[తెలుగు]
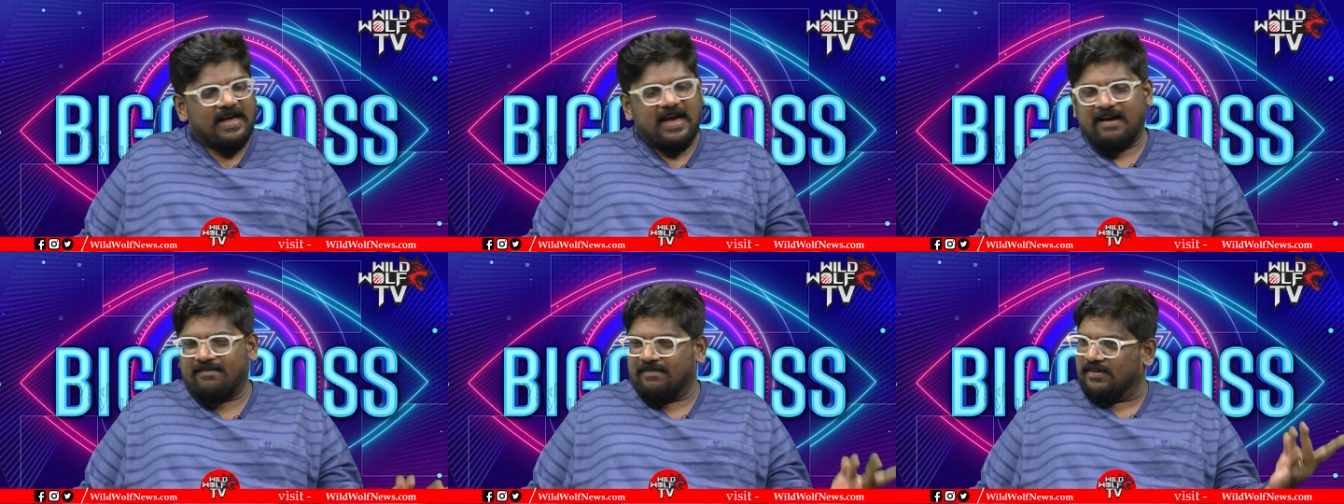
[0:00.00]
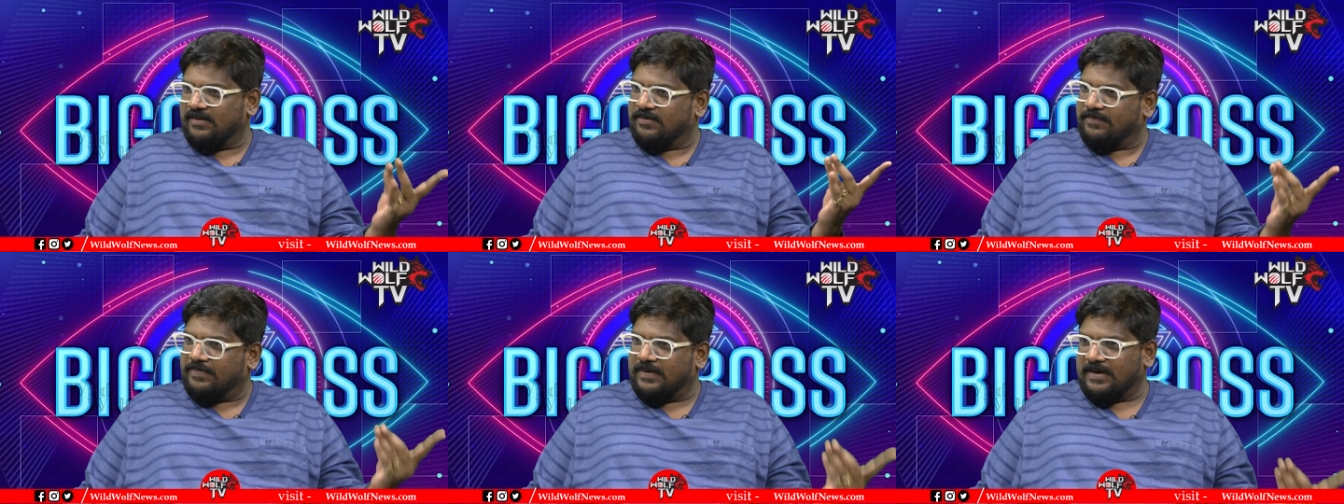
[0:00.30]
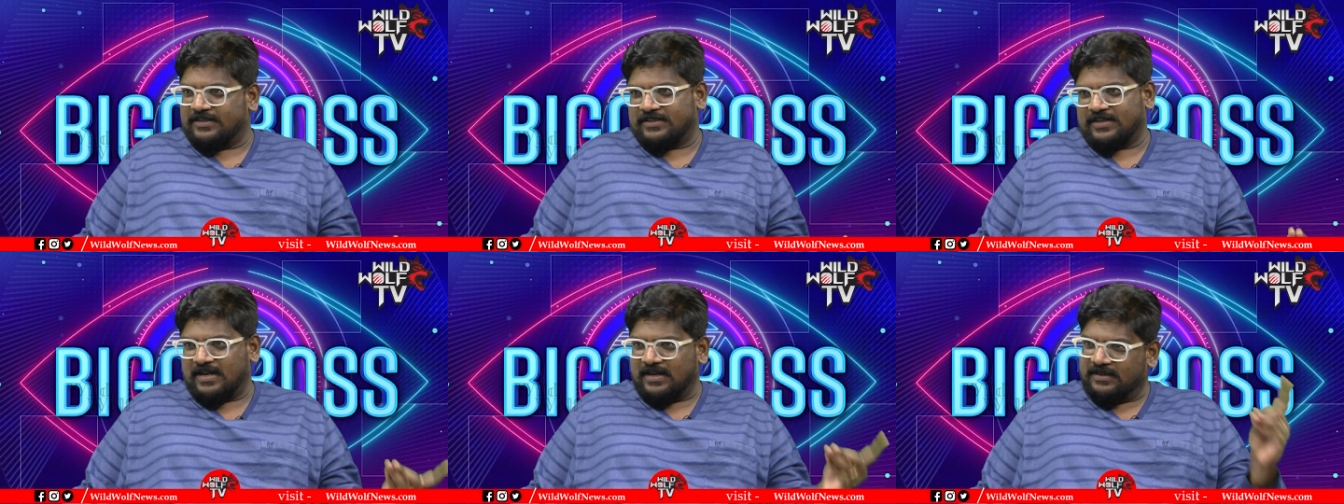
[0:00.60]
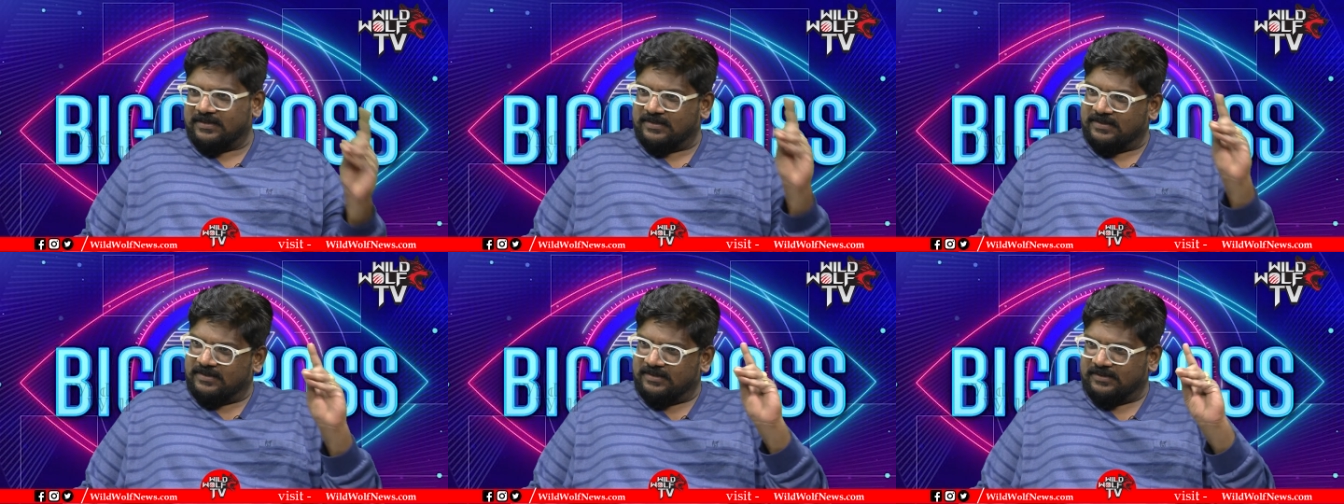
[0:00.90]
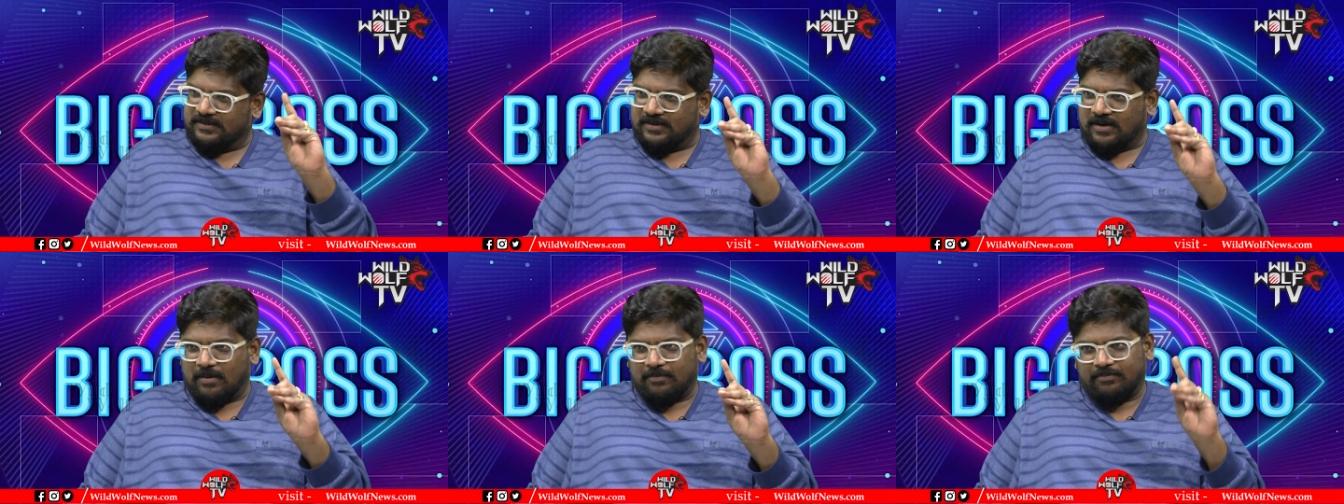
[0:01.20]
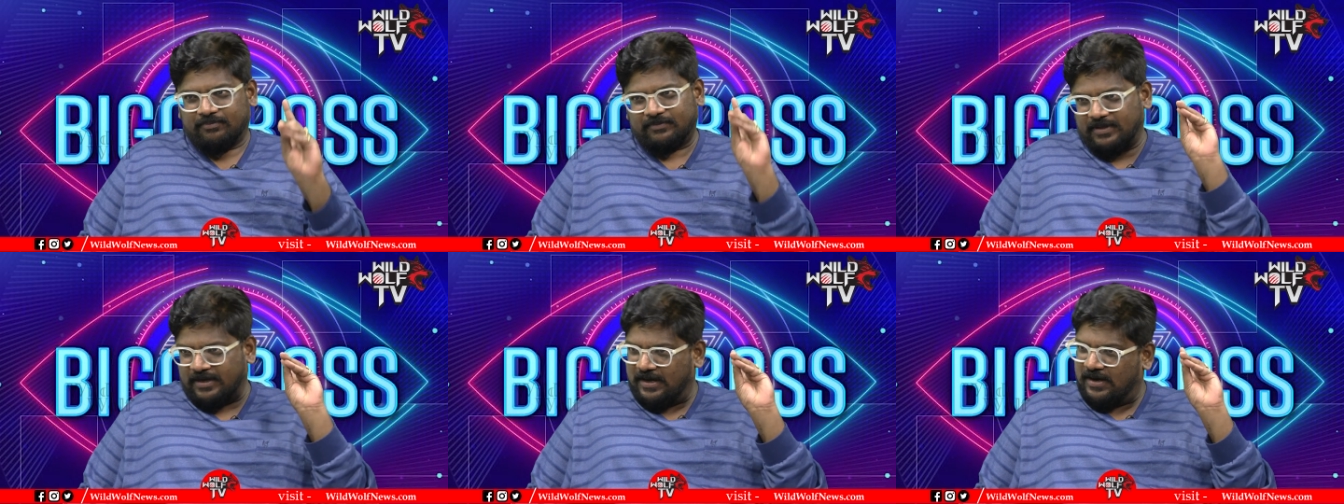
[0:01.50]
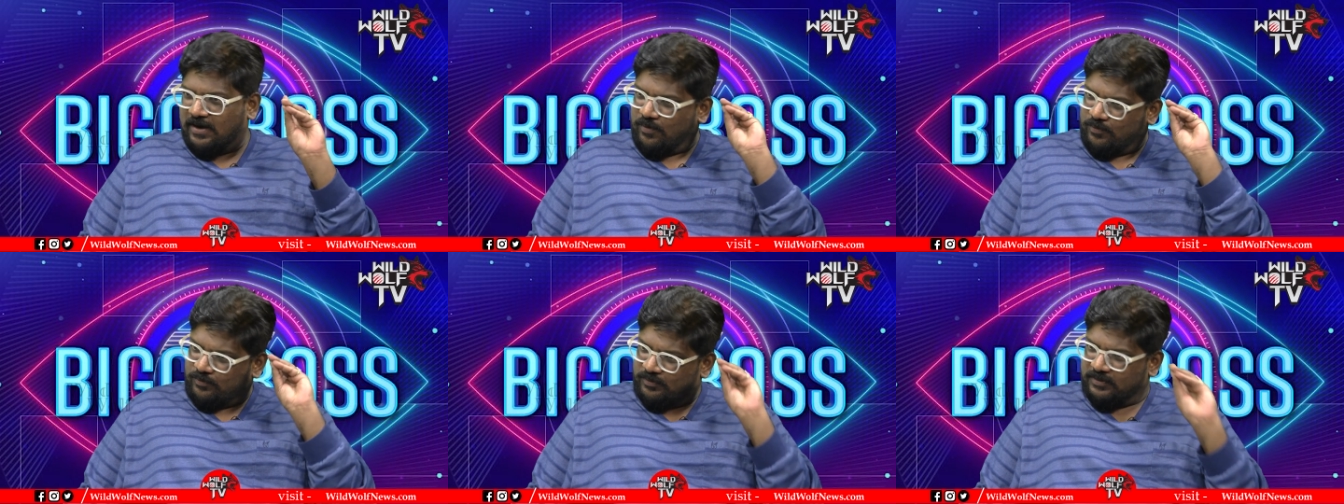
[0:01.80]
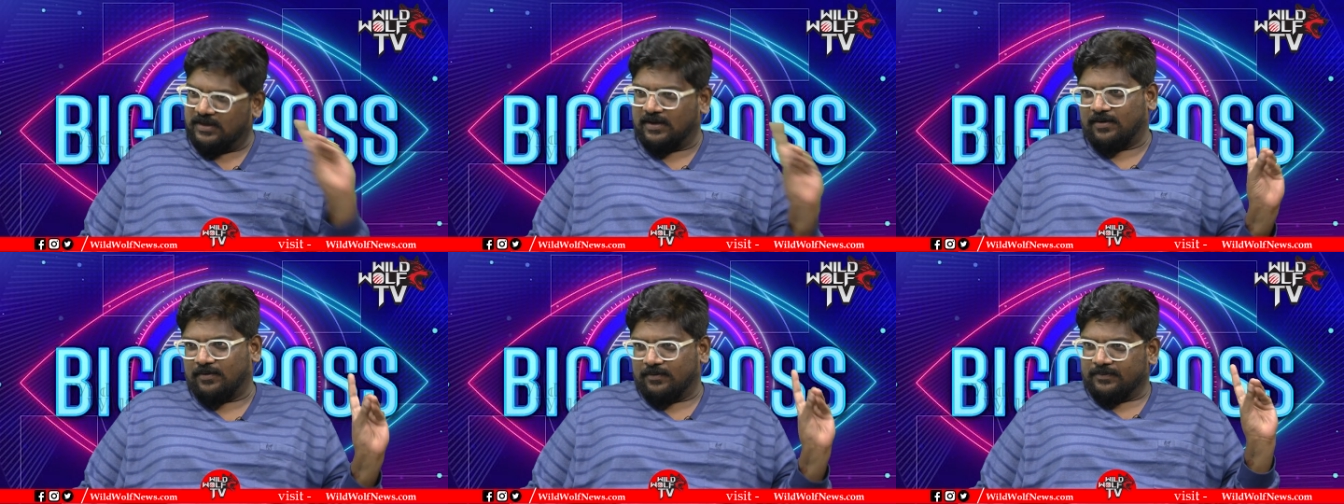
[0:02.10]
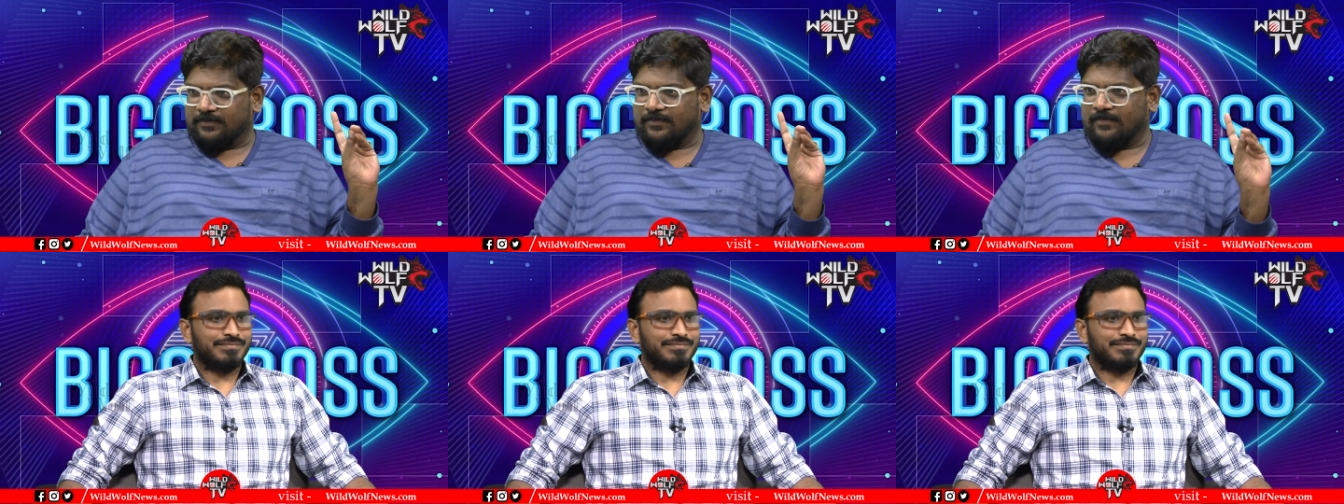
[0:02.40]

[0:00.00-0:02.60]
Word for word: యావరు ప్రశాంత్ టాప్ త్రీలో ఉంటారు